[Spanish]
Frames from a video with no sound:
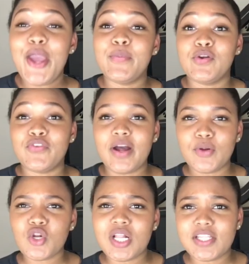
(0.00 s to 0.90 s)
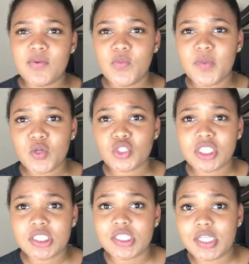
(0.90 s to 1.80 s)
por favor, guardemos un minuto
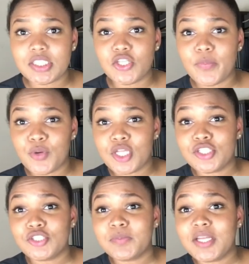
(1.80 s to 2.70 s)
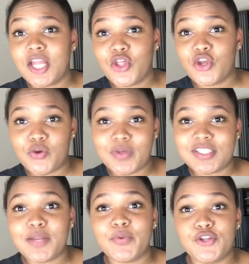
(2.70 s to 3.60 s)
de silencio por estos peinados que yo voy a
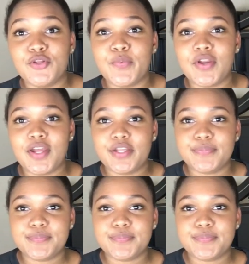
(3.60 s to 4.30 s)
estar poniendo por aquí.